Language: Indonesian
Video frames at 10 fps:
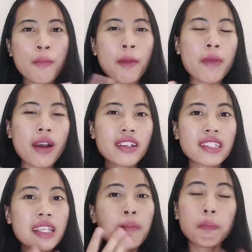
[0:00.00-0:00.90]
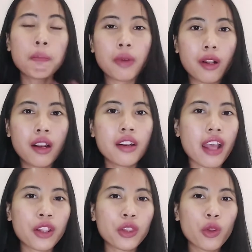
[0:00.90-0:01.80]
memang simple
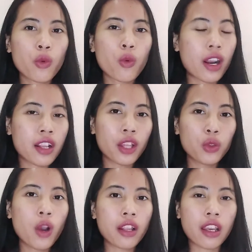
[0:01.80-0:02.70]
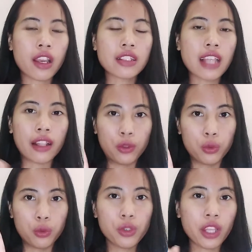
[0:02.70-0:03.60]
dan tone warnanya tuh hanya
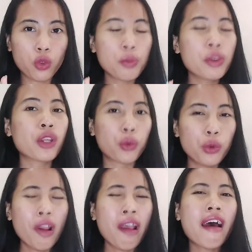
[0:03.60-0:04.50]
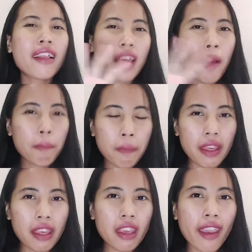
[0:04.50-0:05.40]
satu yaitu biru
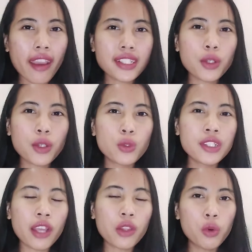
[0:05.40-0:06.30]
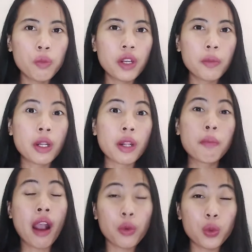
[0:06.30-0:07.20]
tapi eksekusinya tuh bener-bener
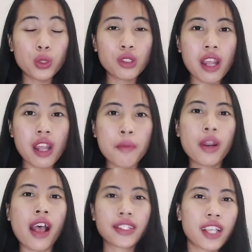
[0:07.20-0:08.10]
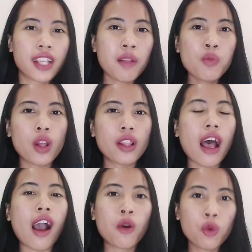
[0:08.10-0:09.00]
bagus dan berhasil buat
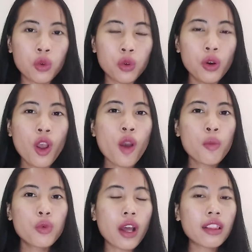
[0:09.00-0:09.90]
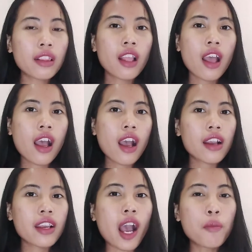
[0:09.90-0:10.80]
aku buat
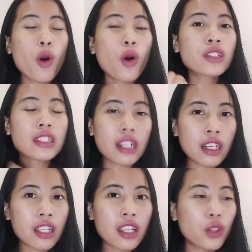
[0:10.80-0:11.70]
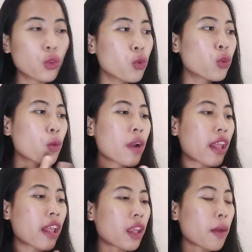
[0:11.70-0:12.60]
gak bosen gitu untuk
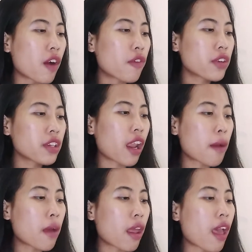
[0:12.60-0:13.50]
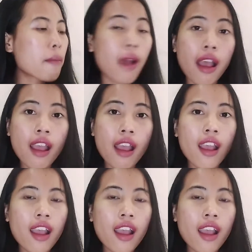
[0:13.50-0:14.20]
menatap covernya lama-lama